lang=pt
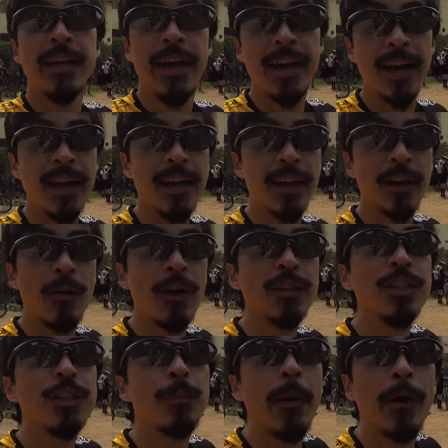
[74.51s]
aí galera, agora a
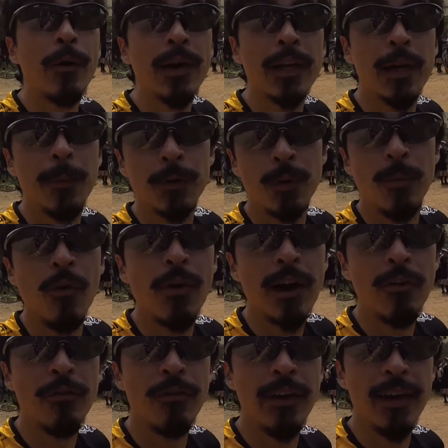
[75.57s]
gente parou aqui para tomar um
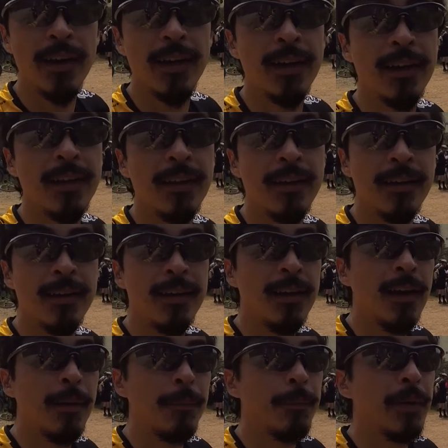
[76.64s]
café.
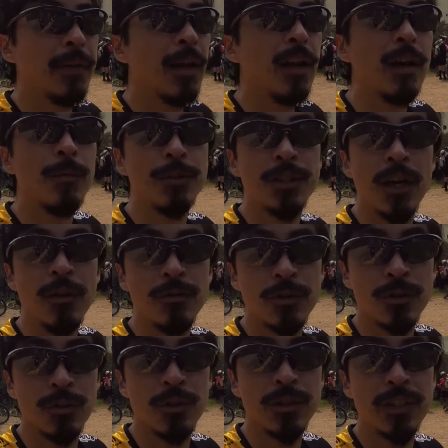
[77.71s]
Pedalamos já
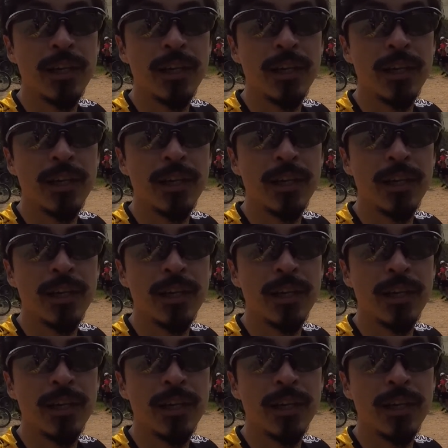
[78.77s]
uns 12